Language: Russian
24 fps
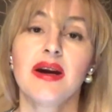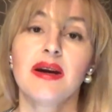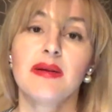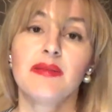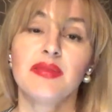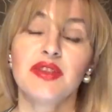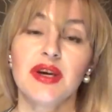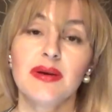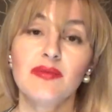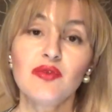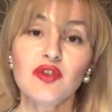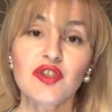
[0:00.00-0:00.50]

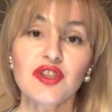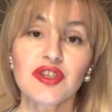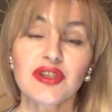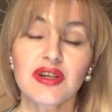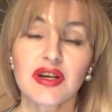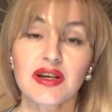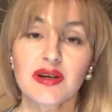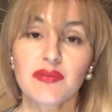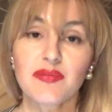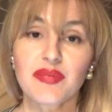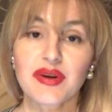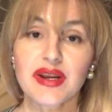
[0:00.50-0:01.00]
Потому что,
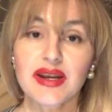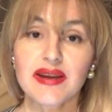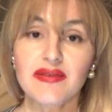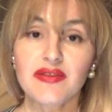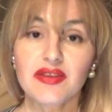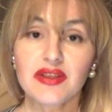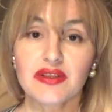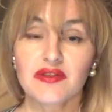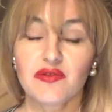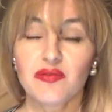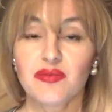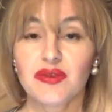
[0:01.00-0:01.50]
как
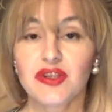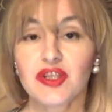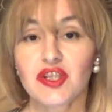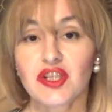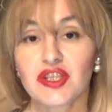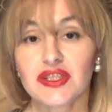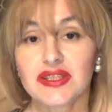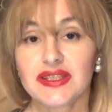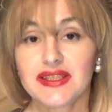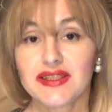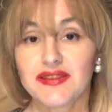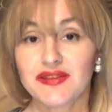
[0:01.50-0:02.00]
правило, в
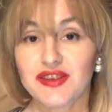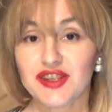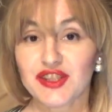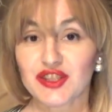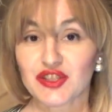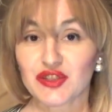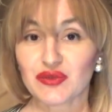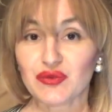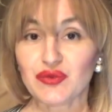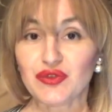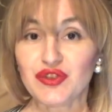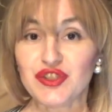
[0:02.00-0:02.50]
большинстве
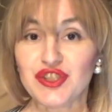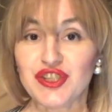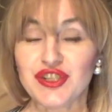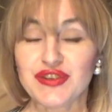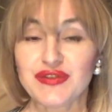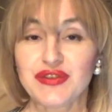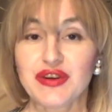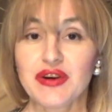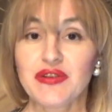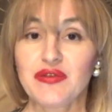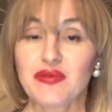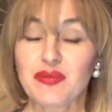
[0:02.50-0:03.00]

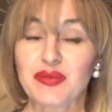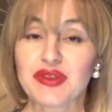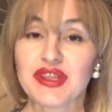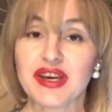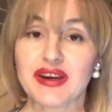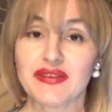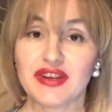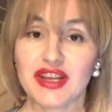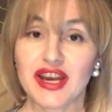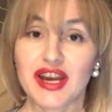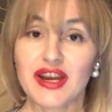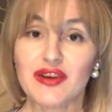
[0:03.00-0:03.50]
случаев, в
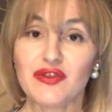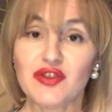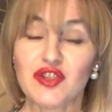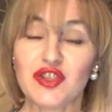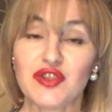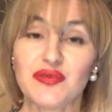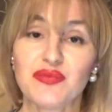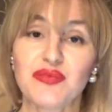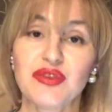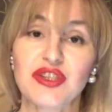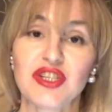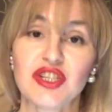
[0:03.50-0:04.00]

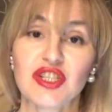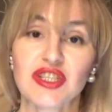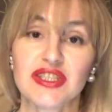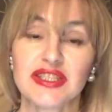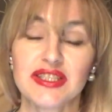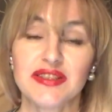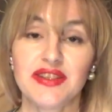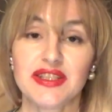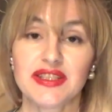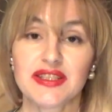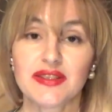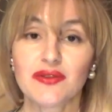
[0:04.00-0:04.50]
подавляющем
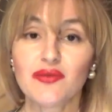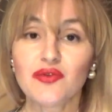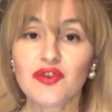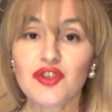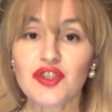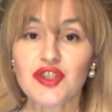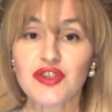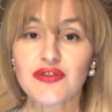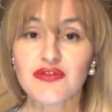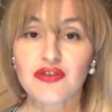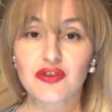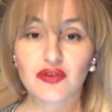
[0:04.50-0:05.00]
большинстве
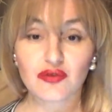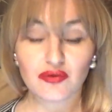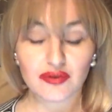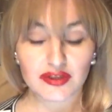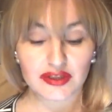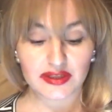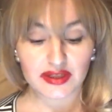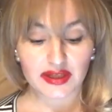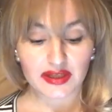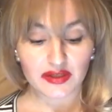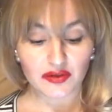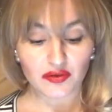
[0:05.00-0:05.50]
случаев,
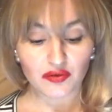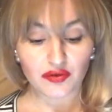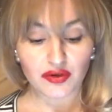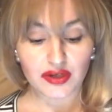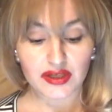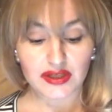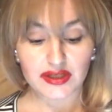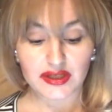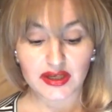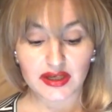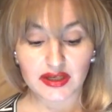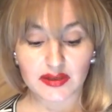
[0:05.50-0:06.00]
люди,
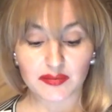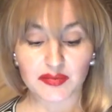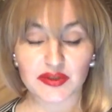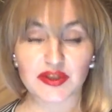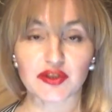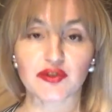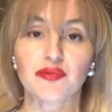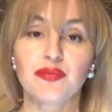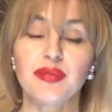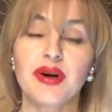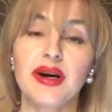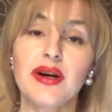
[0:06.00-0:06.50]
которые так
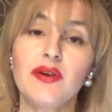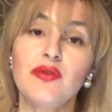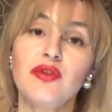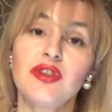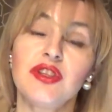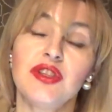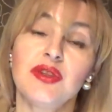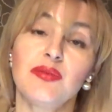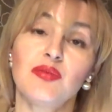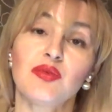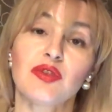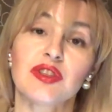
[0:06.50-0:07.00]

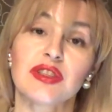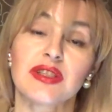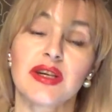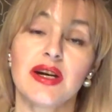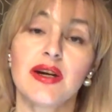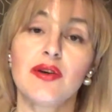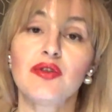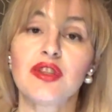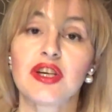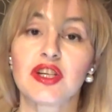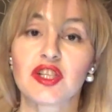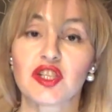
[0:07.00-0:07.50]
поступают,
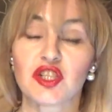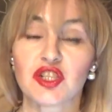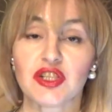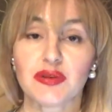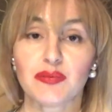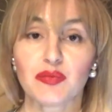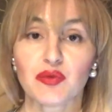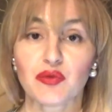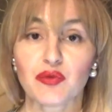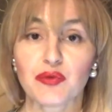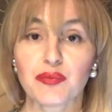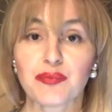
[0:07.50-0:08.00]
допускают
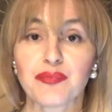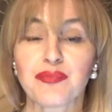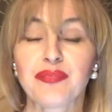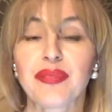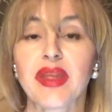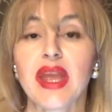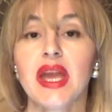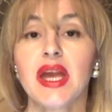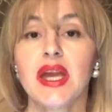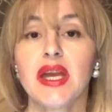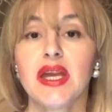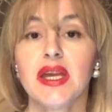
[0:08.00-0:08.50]
ошибку.
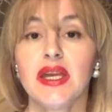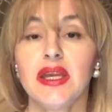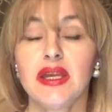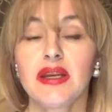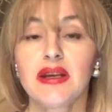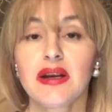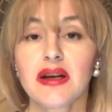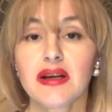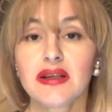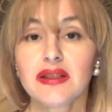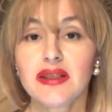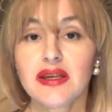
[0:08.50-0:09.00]
И
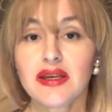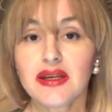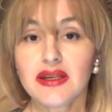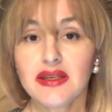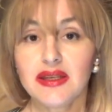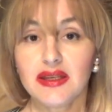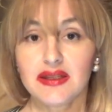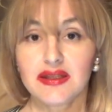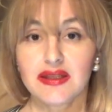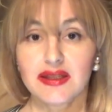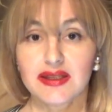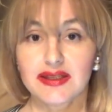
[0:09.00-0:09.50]
когда
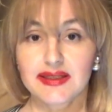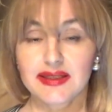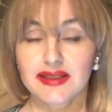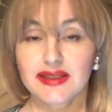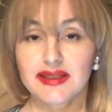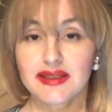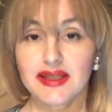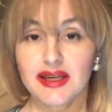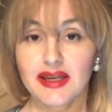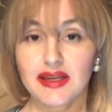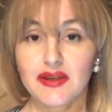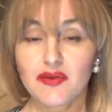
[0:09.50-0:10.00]
они это
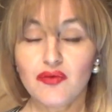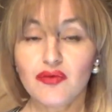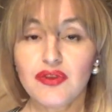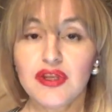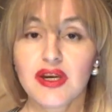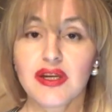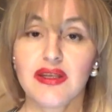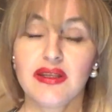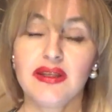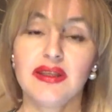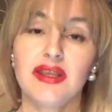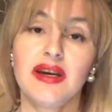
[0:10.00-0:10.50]
осознают,
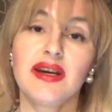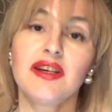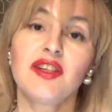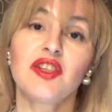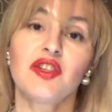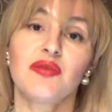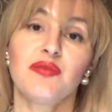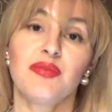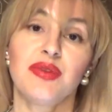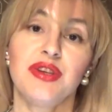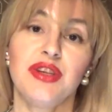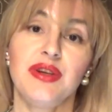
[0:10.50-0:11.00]
они
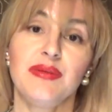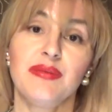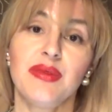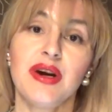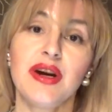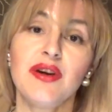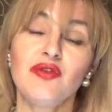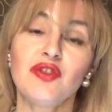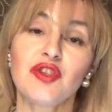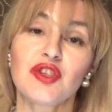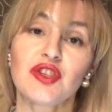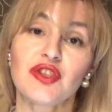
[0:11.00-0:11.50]
также
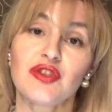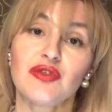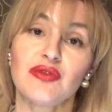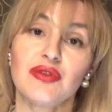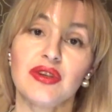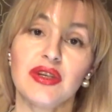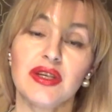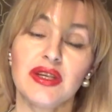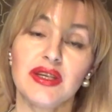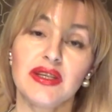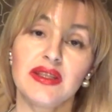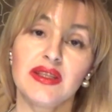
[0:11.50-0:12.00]
понимают,
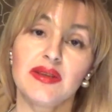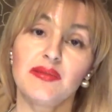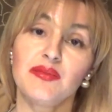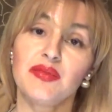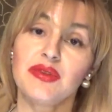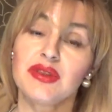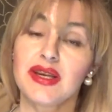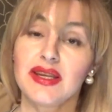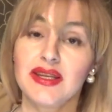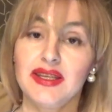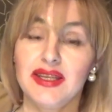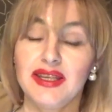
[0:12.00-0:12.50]
что это
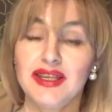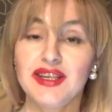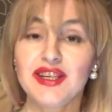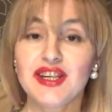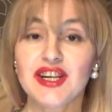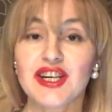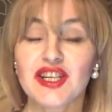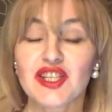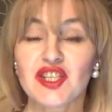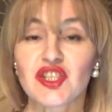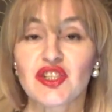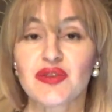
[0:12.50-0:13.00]
была не
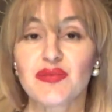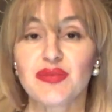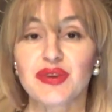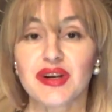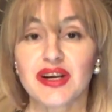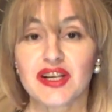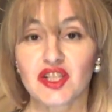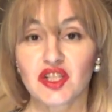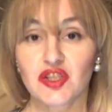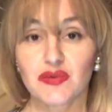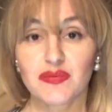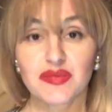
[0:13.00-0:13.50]
их
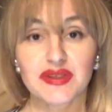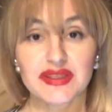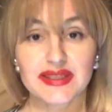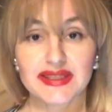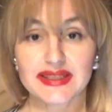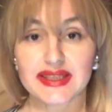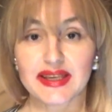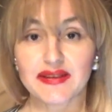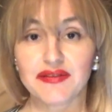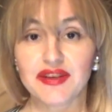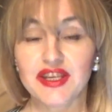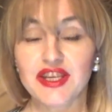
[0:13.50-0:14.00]
ошибка, а ошибка
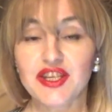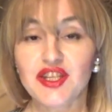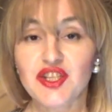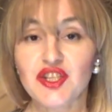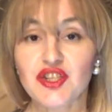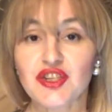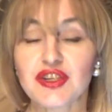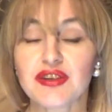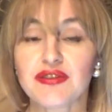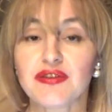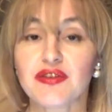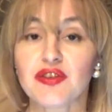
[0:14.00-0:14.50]

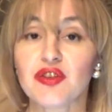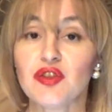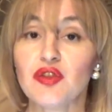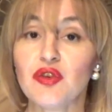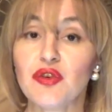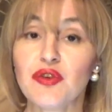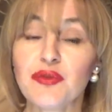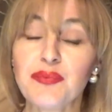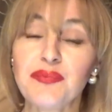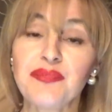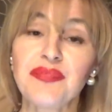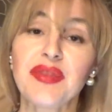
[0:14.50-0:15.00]
советчиков,
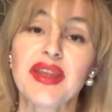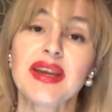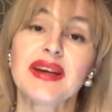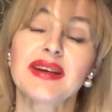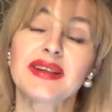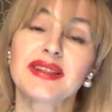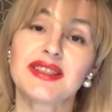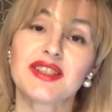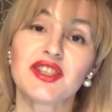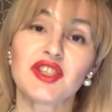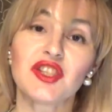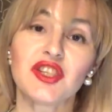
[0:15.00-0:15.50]
но,
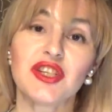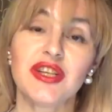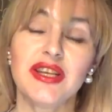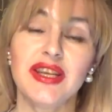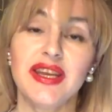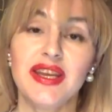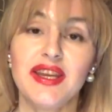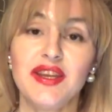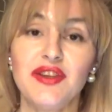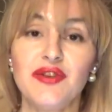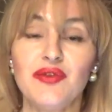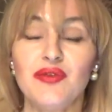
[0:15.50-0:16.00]
к
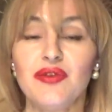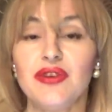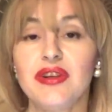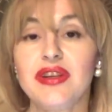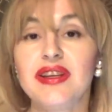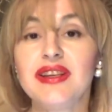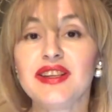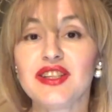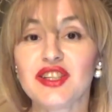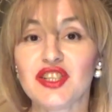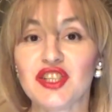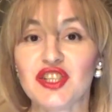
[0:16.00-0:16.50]
сожалению
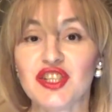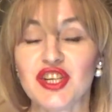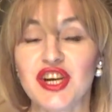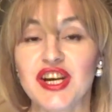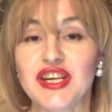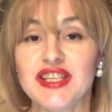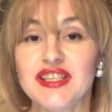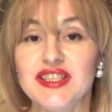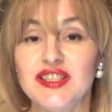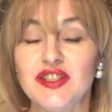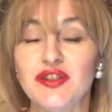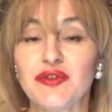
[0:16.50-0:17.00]
или к
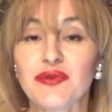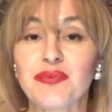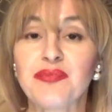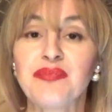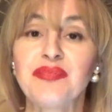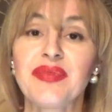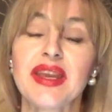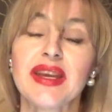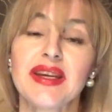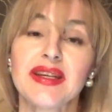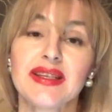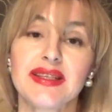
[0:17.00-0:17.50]
счастью,
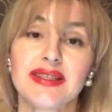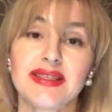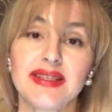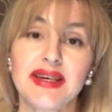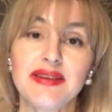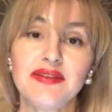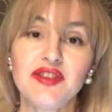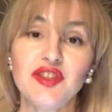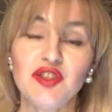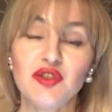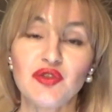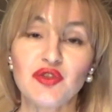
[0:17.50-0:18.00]

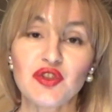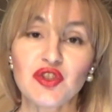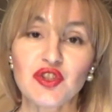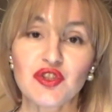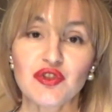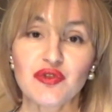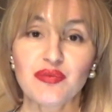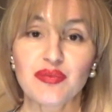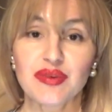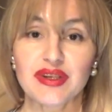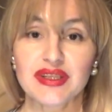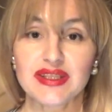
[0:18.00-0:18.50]
за все,
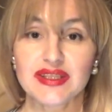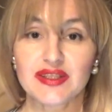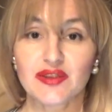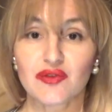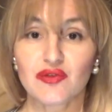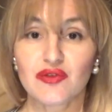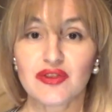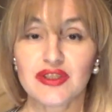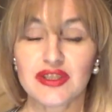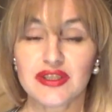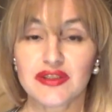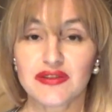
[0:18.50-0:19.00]
что
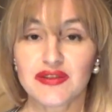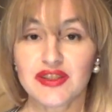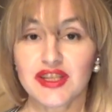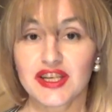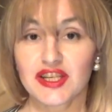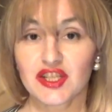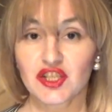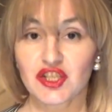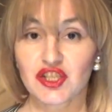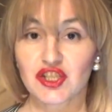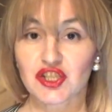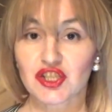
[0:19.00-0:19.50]
происходит в
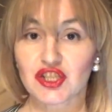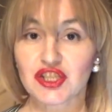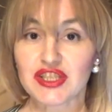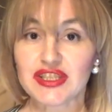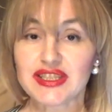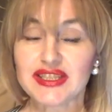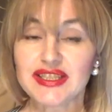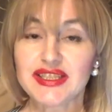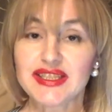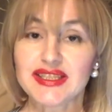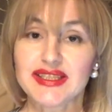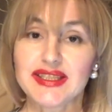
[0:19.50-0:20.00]
нашей
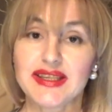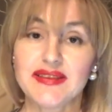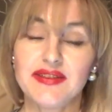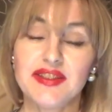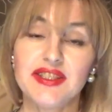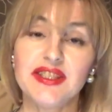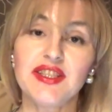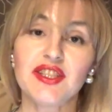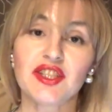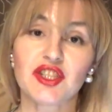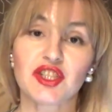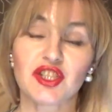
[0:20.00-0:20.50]
жизни, за
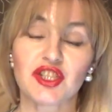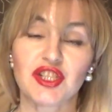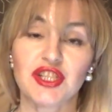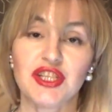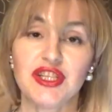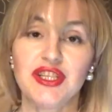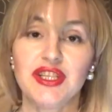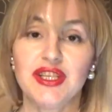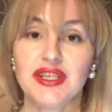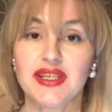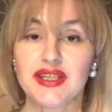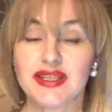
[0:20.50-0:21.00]
все
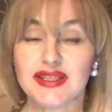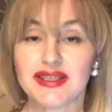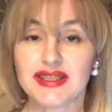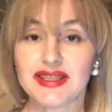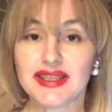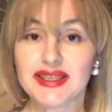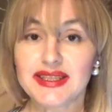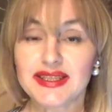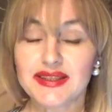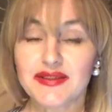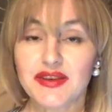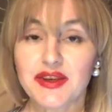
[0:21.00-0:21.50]
решения и
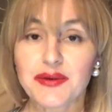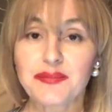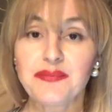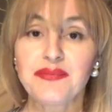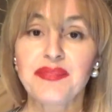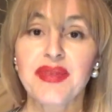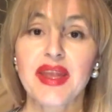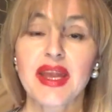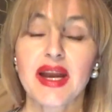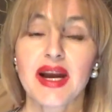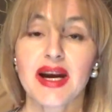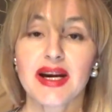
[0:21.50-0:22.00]
действия,
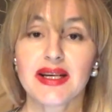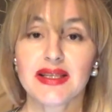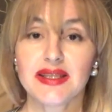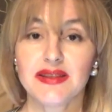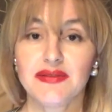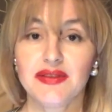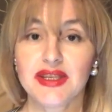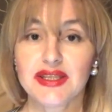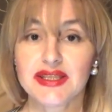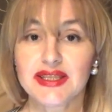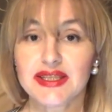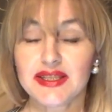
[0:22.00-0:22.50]

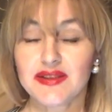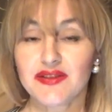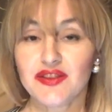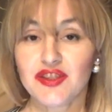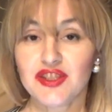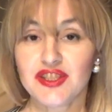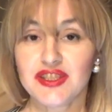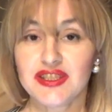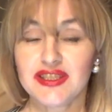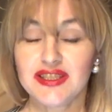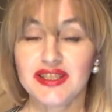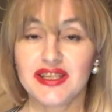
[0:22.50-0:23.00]

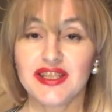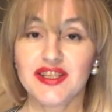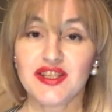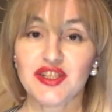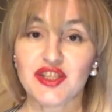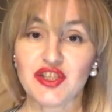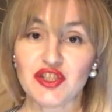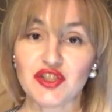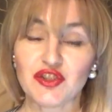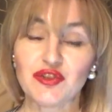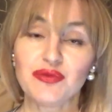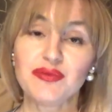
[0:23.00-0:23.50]
ответственность
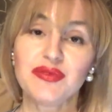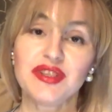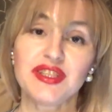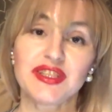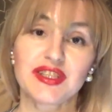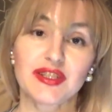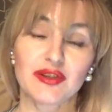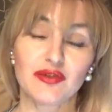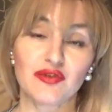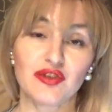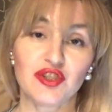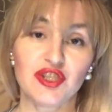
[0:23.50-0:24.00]
несем
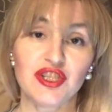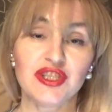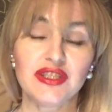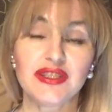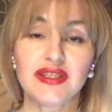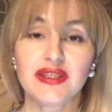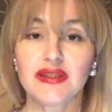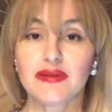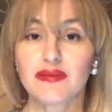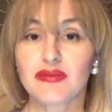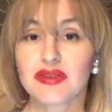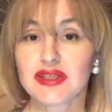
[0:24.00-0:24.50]

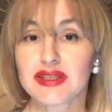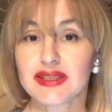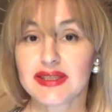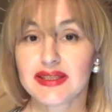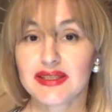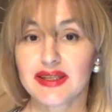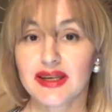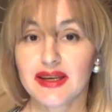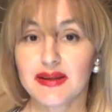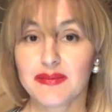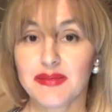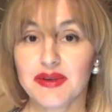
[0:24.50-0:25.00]
исключительно мы
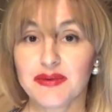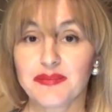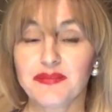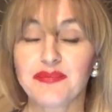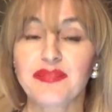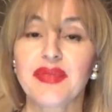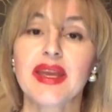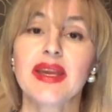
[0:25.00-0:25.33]
сами.